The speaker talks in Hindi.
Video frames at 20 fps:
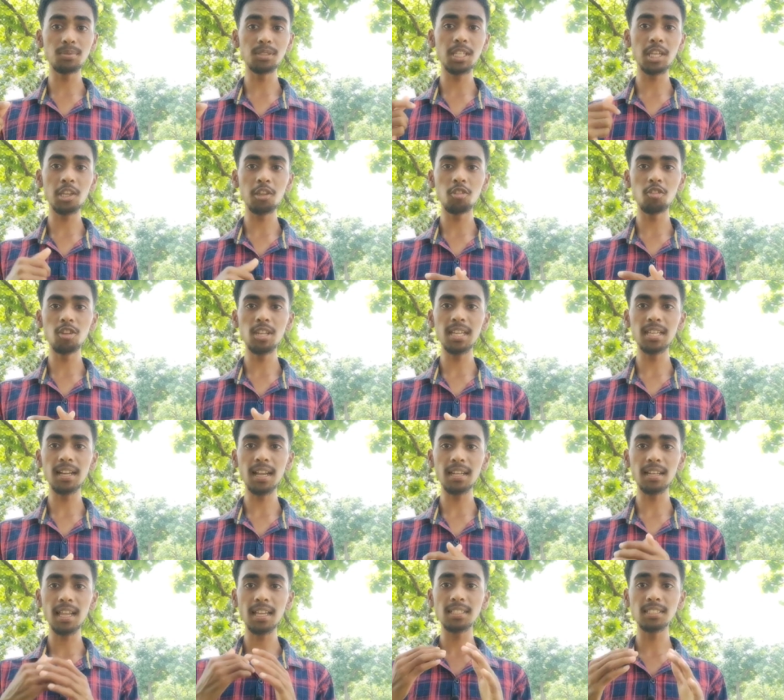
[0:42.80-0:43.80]
सबसे यूनिक
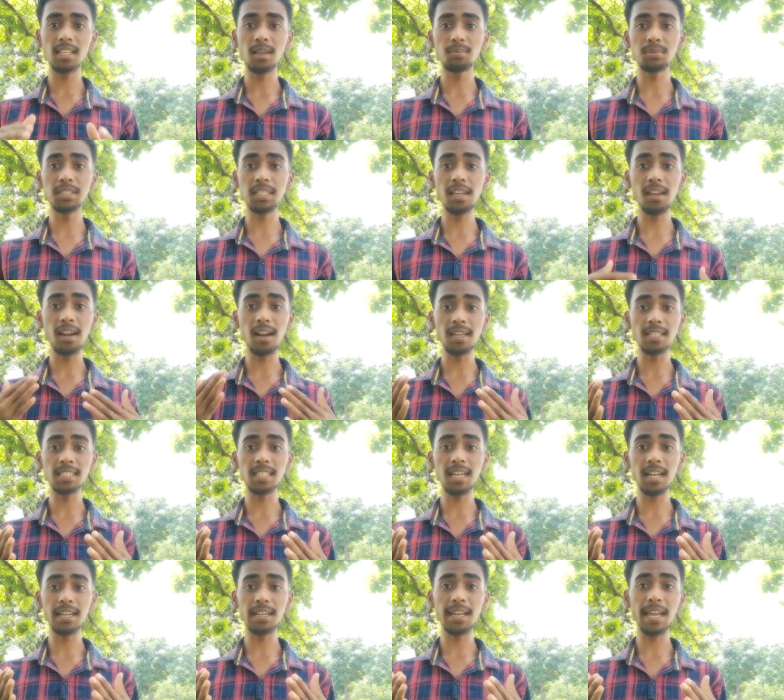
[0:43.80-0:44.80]
रखना है सबसे हट
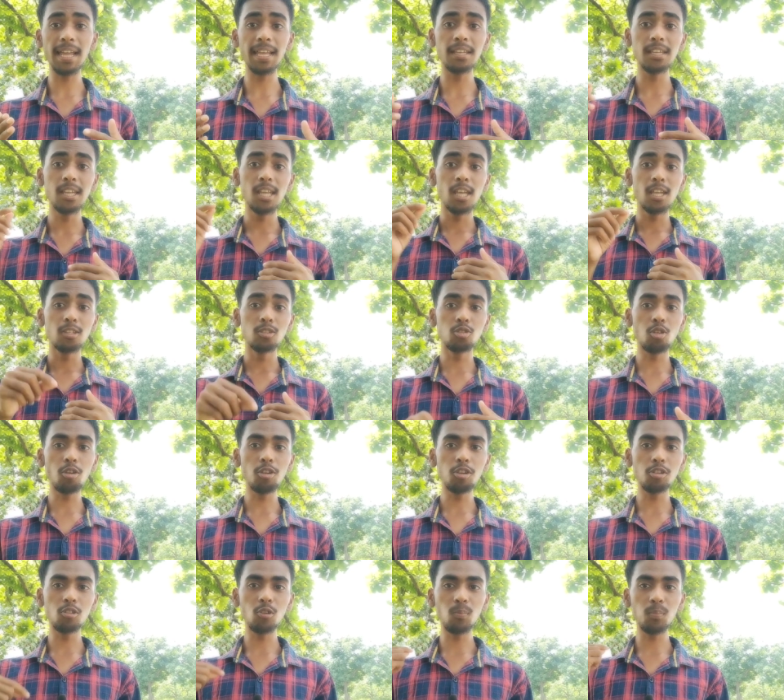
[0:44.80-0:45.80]
के रखना है
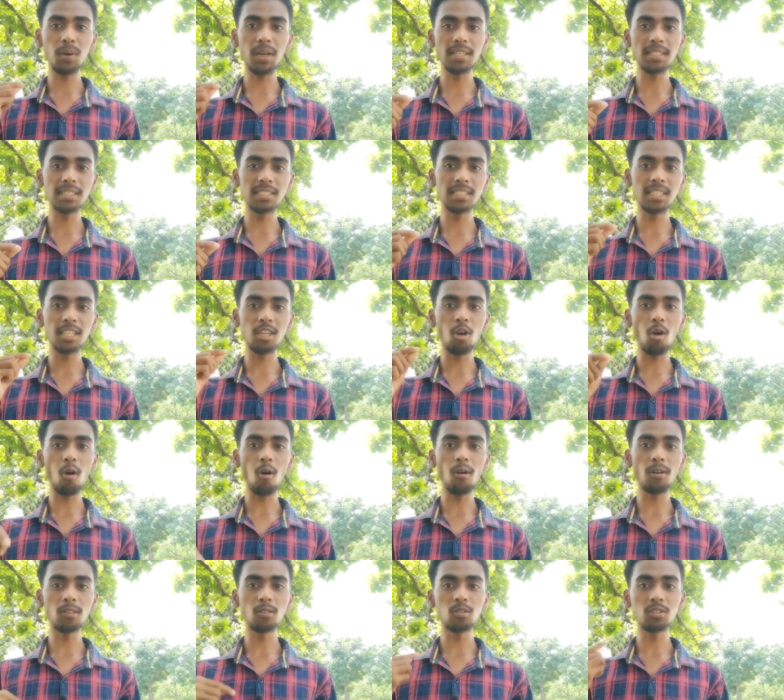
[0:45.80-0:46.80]
जो यूट्यूब पर किसी
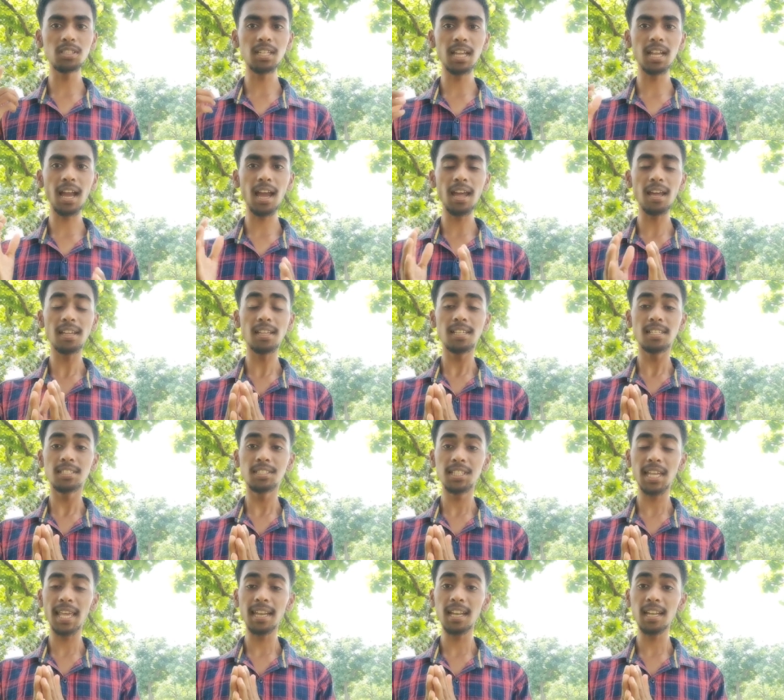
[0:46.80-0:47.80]
और दूसरे का
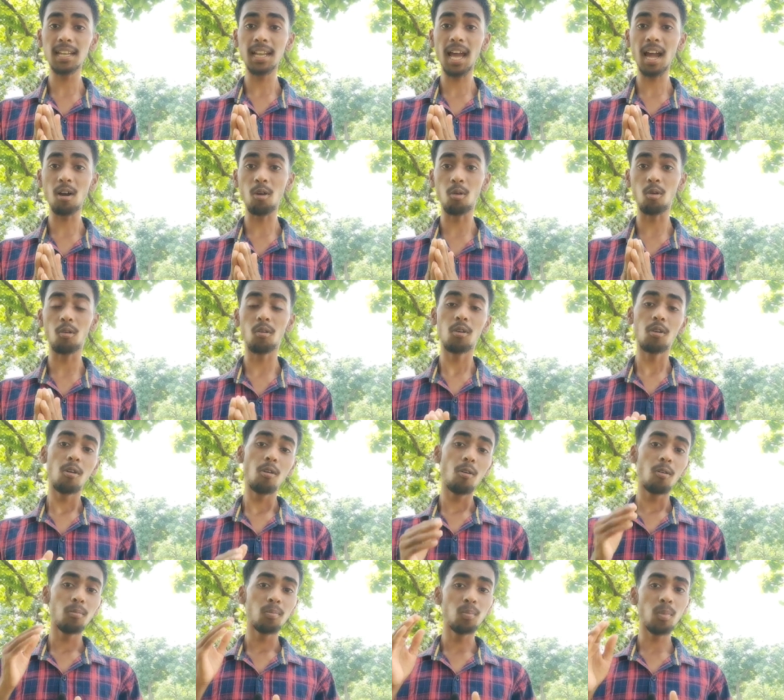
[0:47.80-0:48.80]
चैनल ना हो
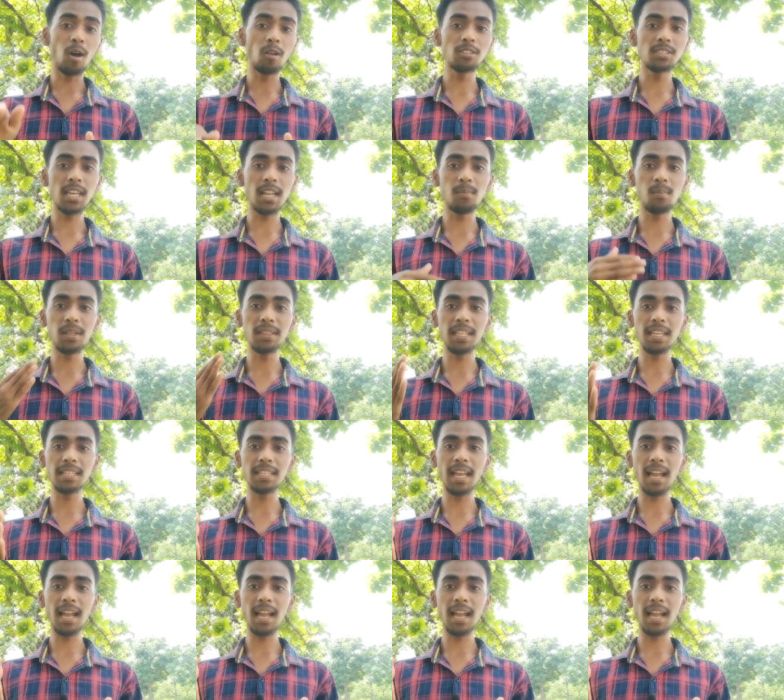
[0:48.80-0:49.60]
बहुत सारे बंदे